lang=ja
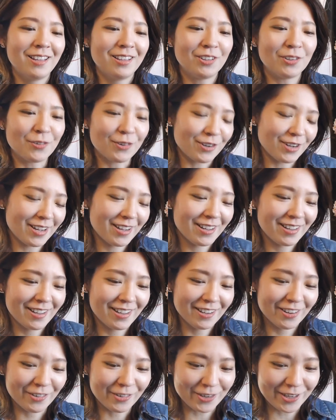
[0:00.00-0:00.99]
どうか
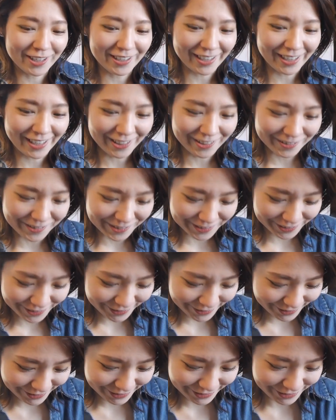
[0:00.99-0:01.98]
ご理解のほど
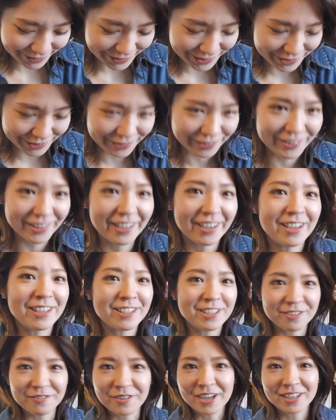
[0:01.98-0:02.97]
よろしくお願い
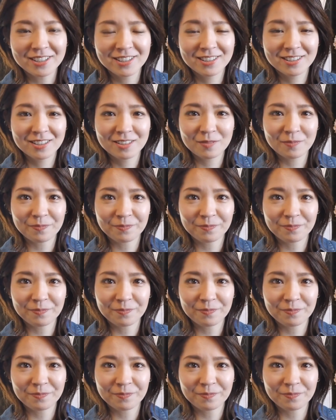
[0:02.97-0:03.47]
します。